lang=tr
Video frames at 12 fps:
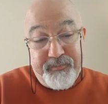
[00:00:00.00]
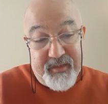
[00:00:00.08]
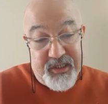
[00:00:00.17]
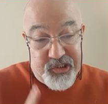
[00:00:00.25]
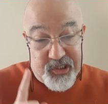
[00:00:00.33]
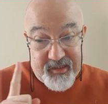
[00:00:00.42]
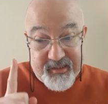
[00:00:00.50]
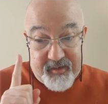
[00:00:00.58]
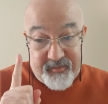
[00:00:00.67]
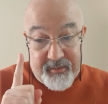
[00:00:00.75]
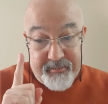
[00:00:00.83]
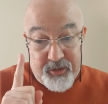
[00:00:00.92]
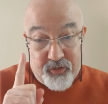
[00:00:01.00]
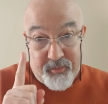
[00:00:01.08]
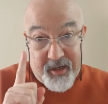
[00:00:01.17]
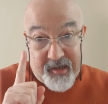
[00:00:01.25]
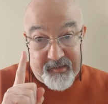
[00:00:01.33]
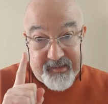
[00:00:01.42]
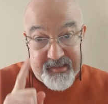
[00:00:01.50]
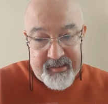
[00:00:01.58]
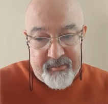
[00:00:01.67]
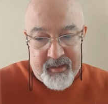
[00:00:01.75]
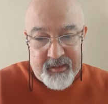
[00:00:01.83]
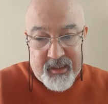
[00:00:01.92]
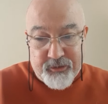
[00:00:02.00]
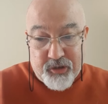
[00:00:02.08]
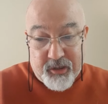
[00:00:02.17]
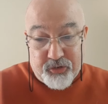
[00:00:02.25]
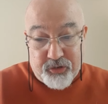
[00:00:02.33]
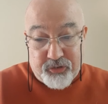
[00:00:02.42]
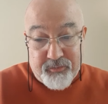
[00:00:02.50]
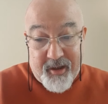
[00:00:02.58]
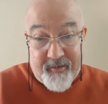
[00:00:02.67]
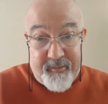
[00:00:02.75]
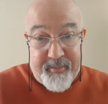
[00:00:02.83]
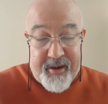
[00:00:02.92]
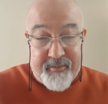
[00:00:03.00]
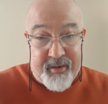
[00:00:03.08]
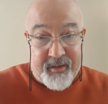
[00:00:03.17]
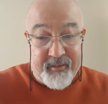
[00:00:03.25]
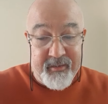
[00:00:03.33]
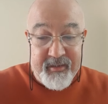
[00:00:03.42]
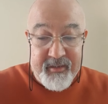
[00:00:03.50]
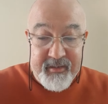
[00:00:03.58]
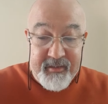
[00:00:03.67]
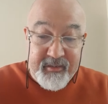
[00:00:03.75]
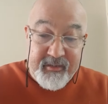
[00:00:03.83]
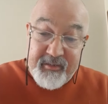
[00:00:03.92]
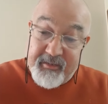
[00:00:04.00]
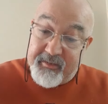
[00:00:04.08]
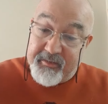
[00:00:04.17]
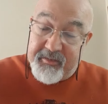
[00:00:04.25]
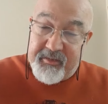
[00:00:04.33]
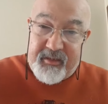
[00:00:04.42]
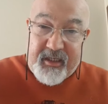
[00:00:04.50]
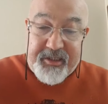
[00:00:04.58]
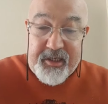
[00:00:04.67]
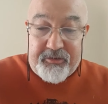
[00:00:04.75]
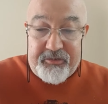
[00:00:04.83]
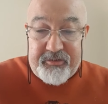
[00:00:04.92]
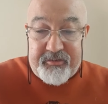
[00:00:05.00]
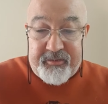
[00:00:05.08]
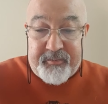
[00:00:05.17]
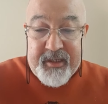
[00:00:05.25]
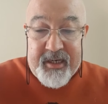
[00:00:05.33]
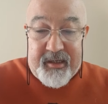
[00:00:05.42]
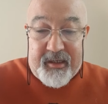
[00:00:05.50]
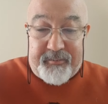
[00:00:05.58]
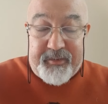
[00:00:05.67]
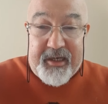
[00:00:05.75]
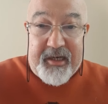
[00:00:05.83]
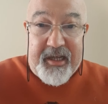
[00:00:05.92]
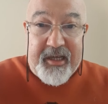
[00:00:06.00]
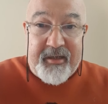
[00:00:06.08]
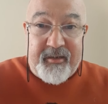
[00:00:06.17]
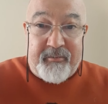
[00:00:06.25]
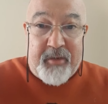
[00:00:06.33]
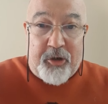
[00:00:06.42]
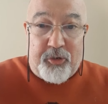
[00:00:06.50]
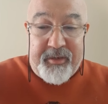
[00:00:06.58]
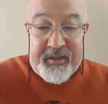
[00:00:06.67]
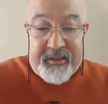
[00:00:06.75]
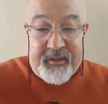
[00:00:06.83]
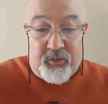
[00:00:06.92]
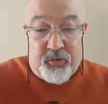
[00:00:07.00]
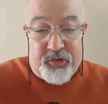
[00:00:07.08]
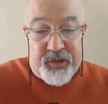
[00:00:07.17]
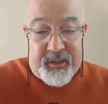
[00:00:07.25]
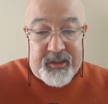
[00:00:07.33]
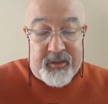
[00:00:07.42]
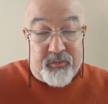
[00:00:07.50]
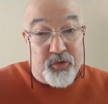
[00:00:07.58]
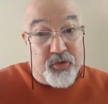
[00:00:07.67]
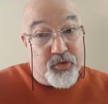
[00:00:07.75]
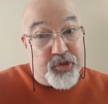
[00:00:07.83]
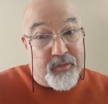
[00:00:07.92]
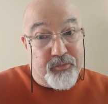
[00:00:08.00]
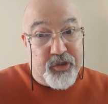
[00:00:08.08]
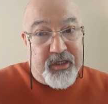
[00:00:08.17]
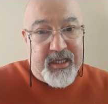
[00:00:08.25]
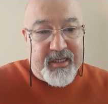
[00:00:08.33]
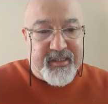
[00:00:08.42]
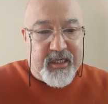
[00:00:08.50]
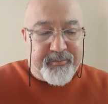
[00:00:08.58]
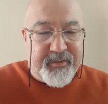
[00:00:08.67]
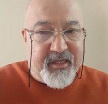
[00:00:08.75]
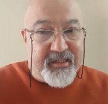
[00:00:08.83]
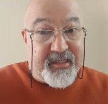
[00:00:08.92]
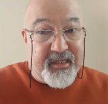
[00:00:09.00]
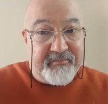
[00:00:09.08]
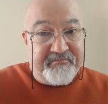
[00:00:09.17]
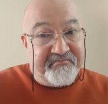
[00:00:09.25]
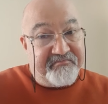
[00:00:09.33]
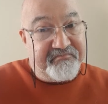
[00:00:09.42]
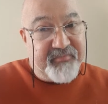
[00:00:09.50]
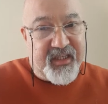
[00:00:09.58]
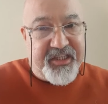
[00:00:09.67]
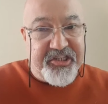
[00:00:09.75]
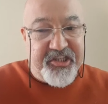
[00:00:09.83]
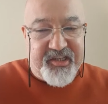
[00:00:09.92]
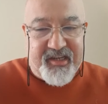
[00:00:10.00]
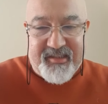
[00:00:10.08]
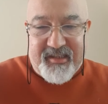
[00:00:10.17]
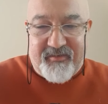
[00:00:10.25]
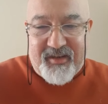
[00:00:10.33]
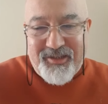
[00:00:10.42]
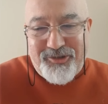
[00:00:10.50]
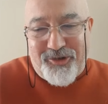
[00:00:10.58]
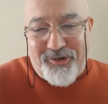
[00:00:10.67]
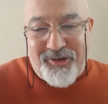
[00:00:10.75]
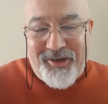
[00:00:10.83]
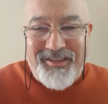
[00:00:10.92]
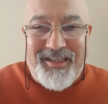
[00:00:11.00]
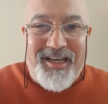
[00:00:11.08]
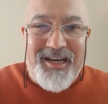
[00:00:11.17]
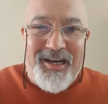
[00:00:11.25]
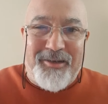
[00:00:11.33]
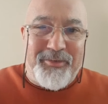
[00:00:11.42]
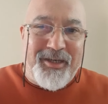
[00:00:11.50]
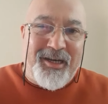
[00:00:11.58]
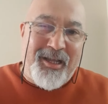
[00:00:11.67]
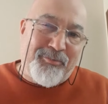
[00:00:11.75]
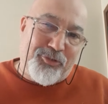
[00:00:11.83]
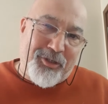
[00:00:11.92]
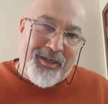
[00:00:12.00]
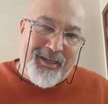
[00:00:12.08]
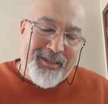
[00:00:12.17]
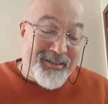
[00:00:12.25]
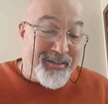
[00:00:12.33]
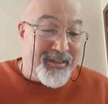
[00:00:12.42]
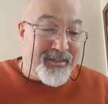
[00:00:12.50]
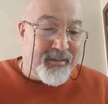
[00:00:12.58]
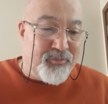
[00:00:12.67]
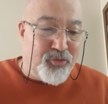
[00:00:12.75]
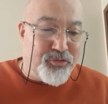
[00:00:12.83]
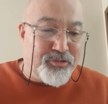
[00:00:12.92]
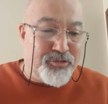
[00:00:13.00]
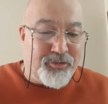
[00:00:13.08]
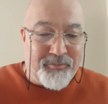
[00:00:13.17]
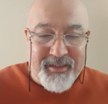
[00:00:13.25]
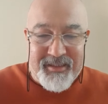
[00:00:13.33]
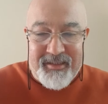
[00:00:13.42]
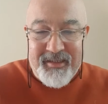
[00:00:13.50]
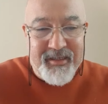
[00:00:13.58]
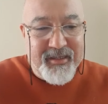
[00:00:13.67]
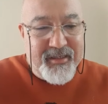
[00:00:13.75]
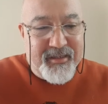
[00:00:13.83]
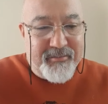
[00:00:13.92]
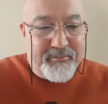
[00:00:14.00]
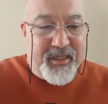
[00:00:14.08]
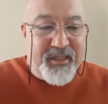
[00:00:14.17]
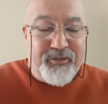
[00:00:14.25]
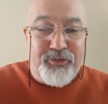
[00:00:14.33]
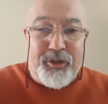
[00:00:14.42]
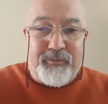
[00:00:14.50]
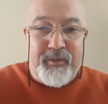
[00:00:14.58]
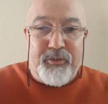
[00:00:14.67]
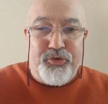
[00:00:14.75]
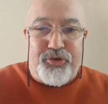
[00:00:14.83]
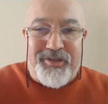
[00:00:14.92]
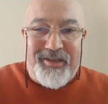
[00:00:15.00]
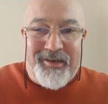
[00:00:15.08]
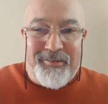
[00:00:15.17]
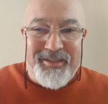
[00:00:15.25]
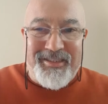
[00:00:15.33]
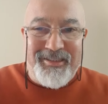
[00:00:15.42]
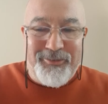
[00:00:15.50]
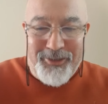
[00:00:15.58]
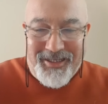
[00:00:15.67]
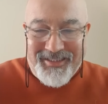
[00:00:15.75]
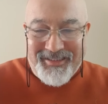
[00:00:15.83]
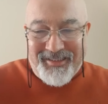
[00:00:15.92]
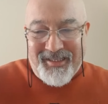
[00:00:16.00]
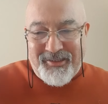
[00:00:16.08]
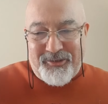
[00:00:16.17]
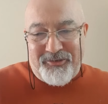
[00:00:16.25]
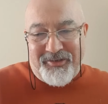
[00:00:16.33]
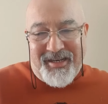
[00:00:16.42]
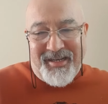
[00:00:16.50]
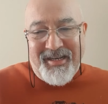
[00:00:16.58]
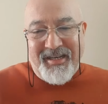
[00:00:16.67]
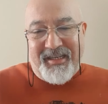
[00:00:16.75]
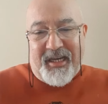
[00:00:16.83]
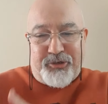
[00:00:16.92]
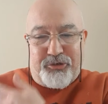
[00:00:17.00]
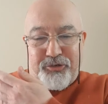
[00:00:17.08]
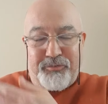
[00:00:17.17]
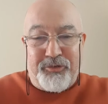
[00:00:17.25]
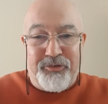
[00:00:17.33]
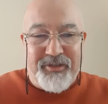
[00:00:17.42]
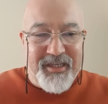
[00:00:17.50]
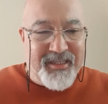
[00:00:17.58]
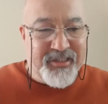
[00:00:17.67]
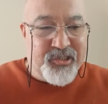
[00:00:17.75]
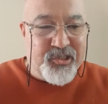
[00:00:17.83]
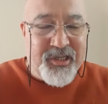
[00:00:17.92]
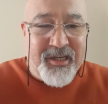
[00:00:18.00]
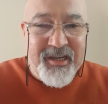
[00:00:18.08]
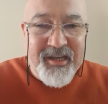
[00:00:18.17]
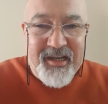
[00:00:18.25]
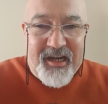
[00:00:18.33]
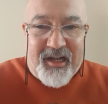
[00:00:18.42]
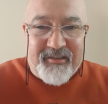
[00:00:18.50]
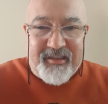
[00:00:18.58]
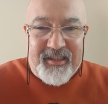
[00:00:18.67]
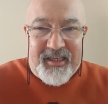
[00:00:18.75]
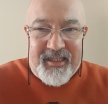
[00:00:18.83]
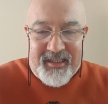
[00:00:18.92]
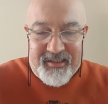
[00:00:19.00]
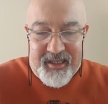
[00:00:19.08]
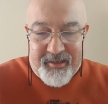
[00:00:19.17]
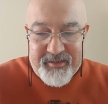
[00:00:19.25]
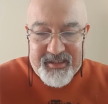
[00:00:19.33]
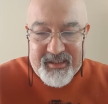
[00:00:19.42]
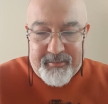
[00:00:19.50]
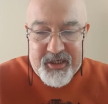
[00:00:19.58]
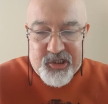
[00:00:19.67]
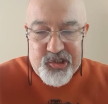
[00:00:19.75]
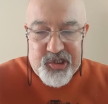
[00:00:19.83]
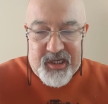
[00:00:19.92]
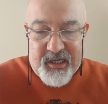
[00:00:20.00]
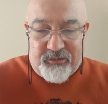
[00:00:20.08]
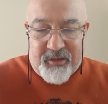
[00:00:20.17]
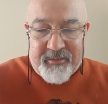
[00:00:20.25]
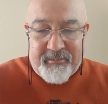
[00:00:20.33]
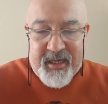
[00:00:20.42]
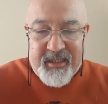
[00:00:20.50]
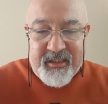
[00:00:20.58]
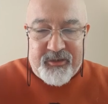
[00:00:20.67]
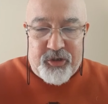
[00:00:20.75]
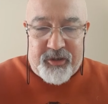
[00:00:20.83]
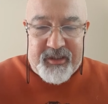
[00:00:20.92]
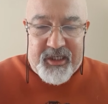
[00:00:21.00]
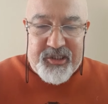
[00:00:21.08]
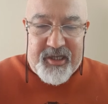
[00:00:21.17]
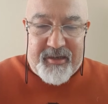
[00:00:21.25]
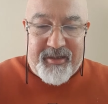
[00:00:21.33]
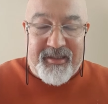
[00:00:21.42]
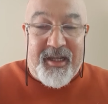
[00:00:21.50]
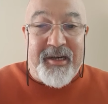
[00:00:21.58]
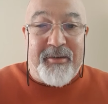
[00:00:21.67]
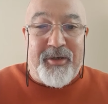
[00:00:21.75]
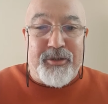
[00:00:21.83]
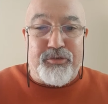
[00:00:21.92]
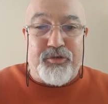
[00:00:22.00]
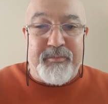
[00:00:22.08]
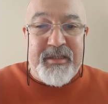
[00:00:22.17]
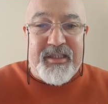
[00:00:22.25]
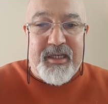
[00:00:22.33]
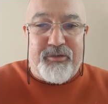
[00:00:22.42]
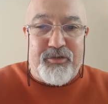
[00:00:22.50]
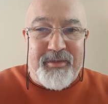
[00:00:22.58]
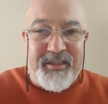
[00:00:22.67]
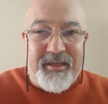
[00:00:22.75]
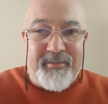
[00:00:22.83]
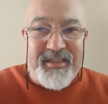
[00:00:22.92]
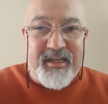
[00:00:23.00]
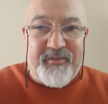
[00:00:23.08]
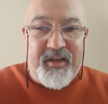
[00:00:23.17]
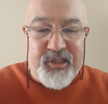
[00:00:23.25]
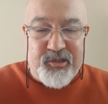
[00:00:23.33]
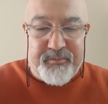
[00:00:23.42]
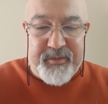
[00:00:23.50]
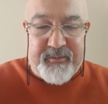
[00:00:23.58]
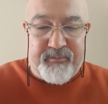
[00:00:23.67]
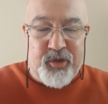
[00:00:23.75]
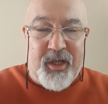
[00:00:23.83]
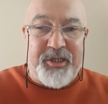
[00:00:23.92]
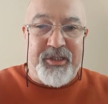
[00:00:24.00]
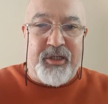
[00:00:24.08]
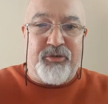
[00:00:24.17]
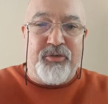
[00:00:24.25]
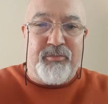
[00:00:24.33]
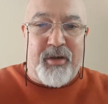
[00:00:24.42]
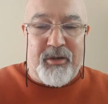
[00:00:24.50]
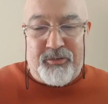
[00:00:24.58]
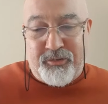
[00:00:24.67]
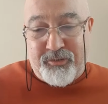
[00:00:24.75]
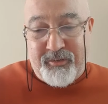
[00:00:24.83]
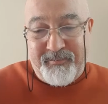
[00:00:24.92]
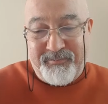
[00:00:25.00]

İlk şans yapan bir numara altın sima. Daha sonra dört numara Repairman. Geçen gün General Breley'i mağlup etti Özcan'dan. O gün Özcan bugün yine sert binerse ikinci şans safkan. Son olarak da General Bradley'i mutlaka yazacağız tabi onsuz olmaz. 1, 4 ve 3 sıralamasını önerdikten sonra geçiyorum günün 8. Altılı ganyanlarımızın da 5. ayağı olan Maiden 4 yaşlı arabatlarına mahsus 1800 metre mesafeli için pist bu yarışta günün bankosu.